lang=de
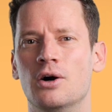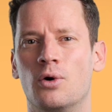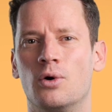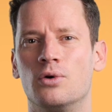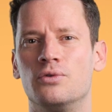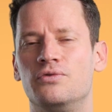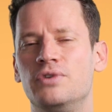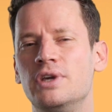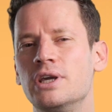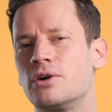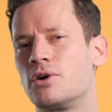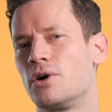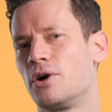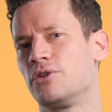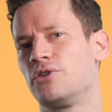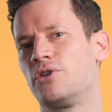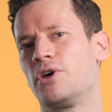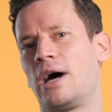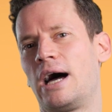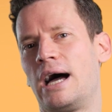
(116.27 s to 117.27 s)
Und wie
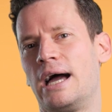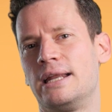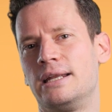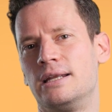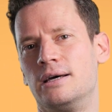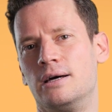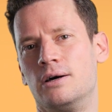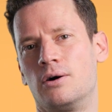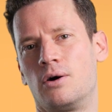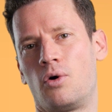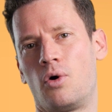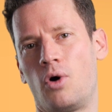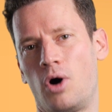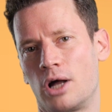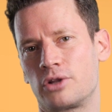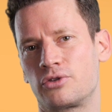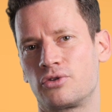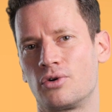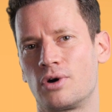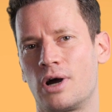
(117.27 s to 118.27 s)
könnte eine
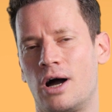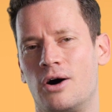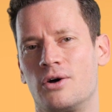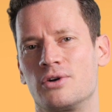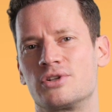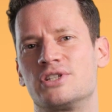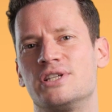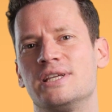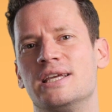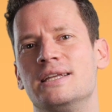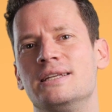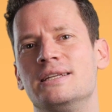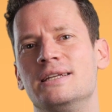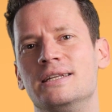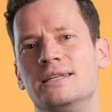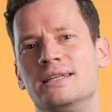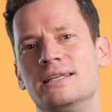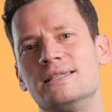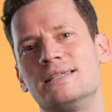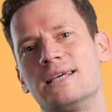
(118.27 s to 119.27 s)
Ordnung aussehen,
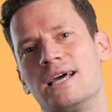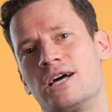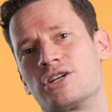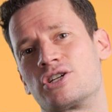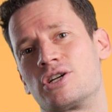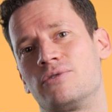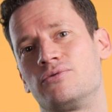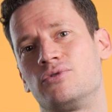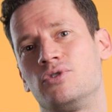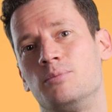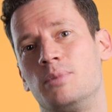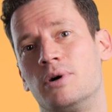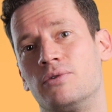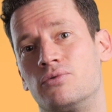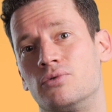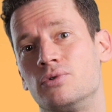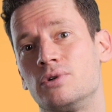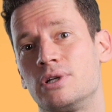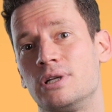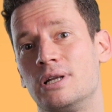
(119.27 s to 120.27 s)
die diese Herrschaft
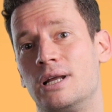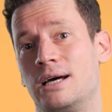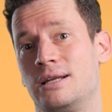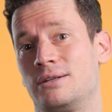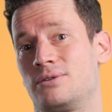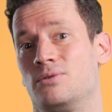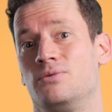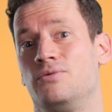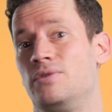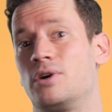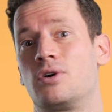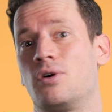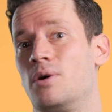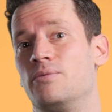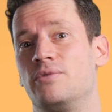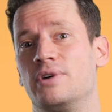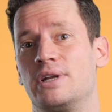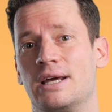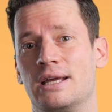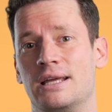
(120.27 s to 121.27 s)
überwunden hat und wie
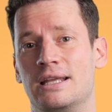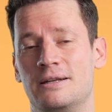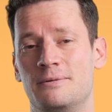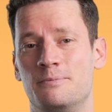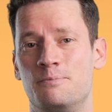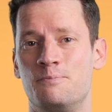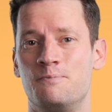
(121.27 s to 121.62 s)
kommen wir dahin?